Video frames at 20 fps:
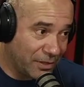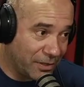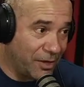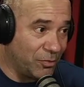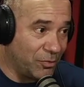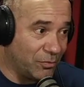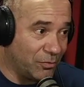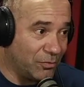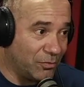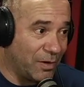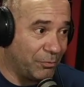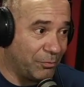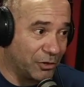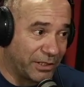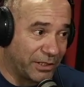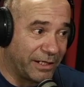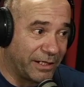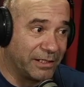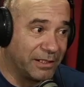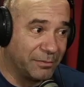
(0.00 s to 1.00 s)
É uma
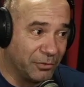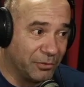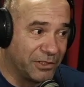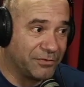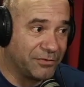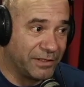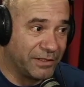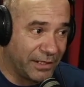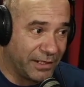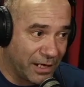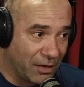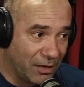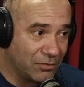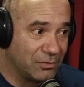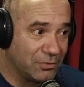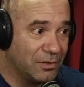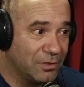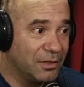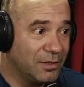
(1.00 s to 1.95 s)
portaria da Polícia Federal